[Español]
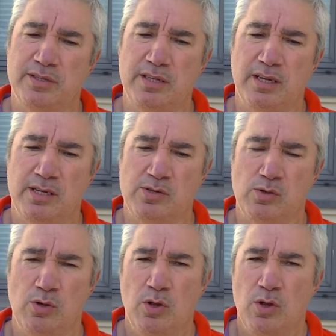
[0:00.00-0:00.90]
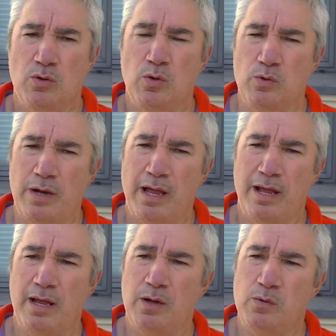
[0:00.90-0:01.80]
del derecho con
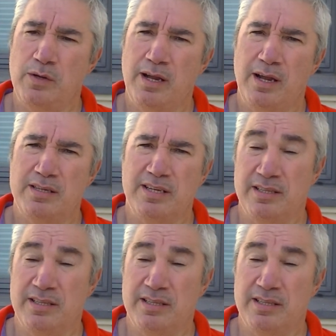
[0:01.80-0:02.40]
una,